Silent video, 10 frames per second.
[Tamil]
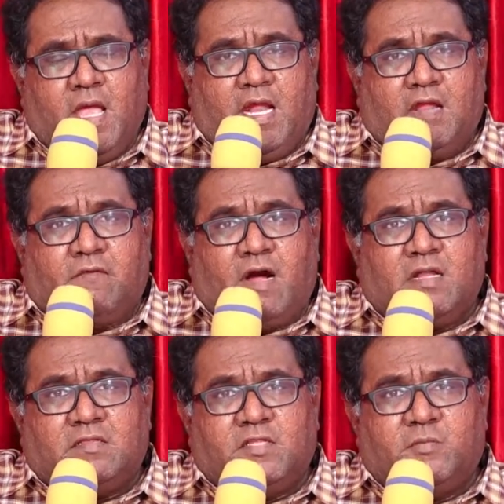ஏன்னா
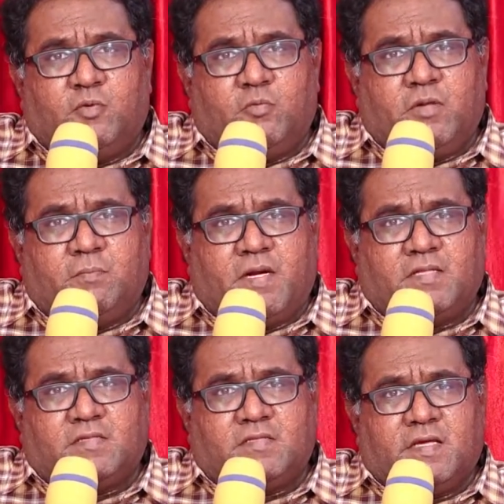வானத்தையும் பூமியும்
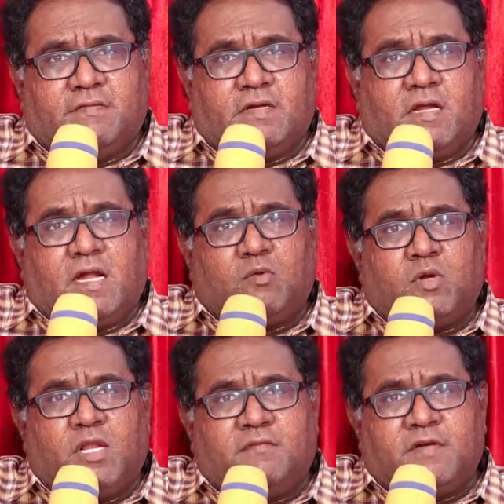படைத்த தேவன் நான்
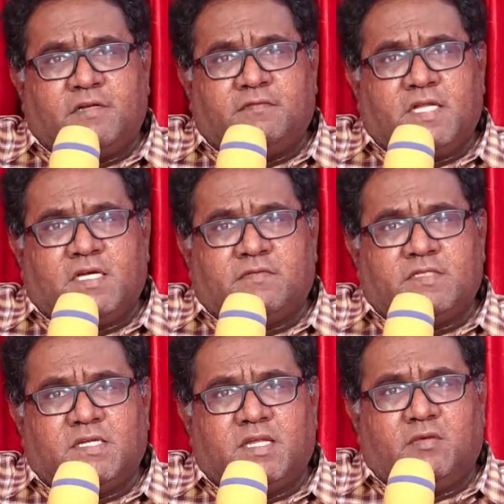உன்னை விட்டு
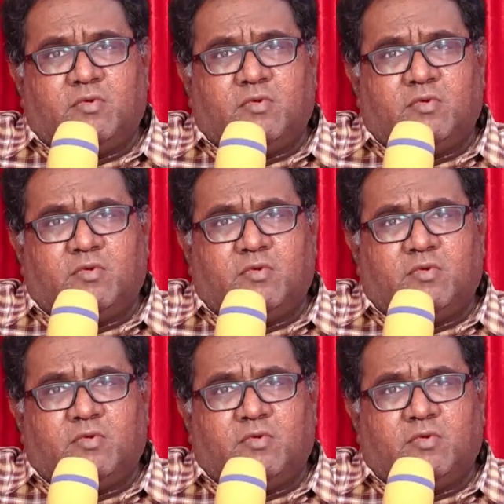விலகுவதில்லை